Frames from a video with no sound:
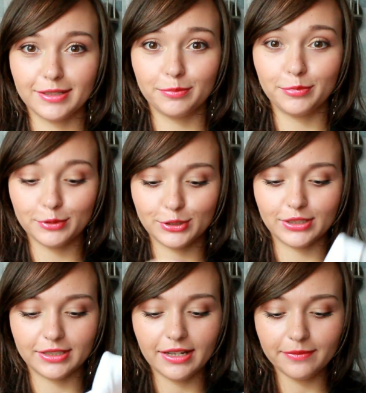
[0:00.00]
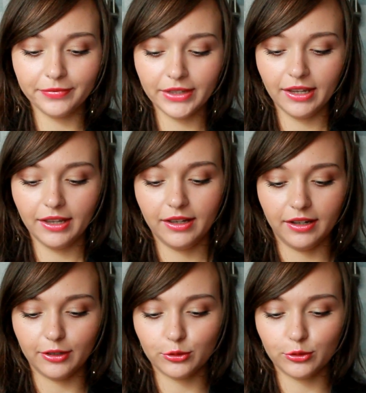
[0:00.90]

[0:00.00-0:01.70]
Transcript: за полчаса. А,